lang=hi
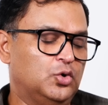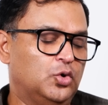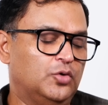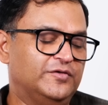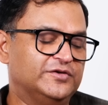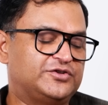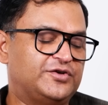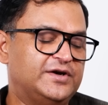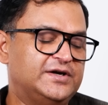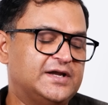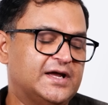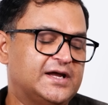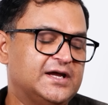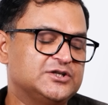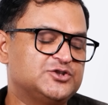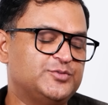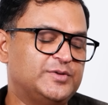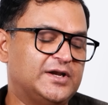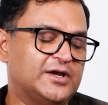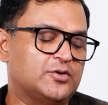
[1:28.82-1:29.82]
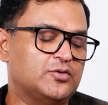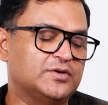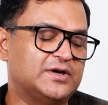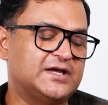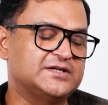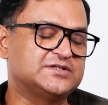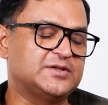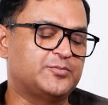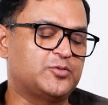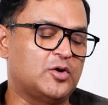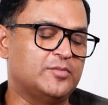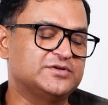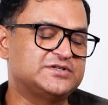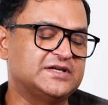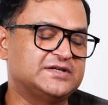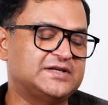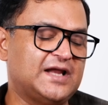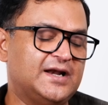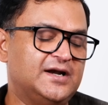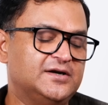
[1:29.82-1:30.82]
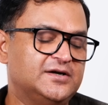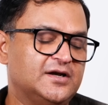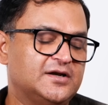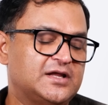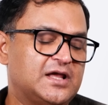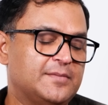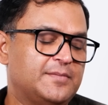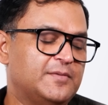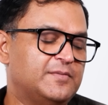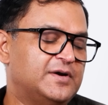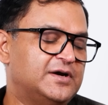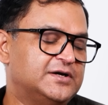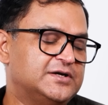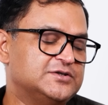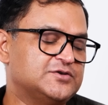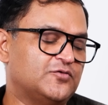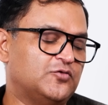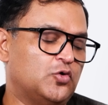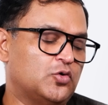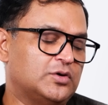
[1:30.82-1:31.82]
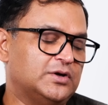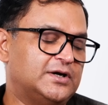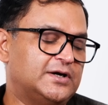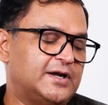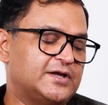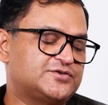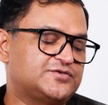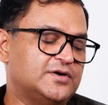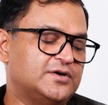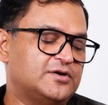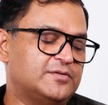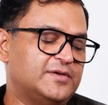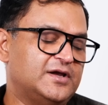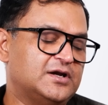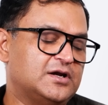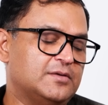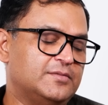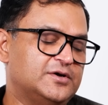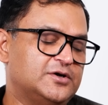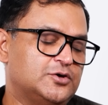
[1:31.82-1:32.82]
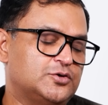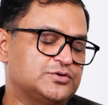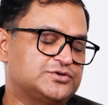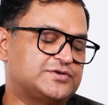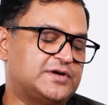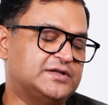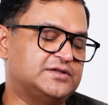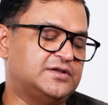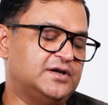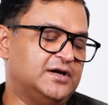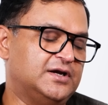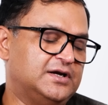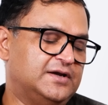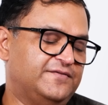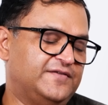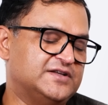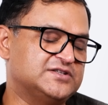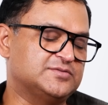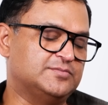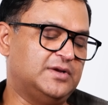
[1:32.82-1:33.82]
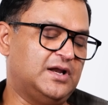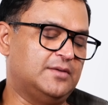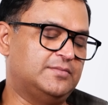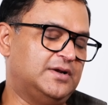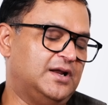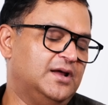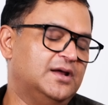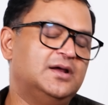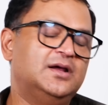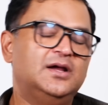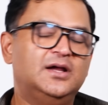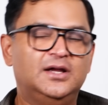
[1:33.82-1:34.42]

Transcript: Over three decades, we recognize the promising talent and capabilities of local industry and remain committed to strengthening defense, blah blah.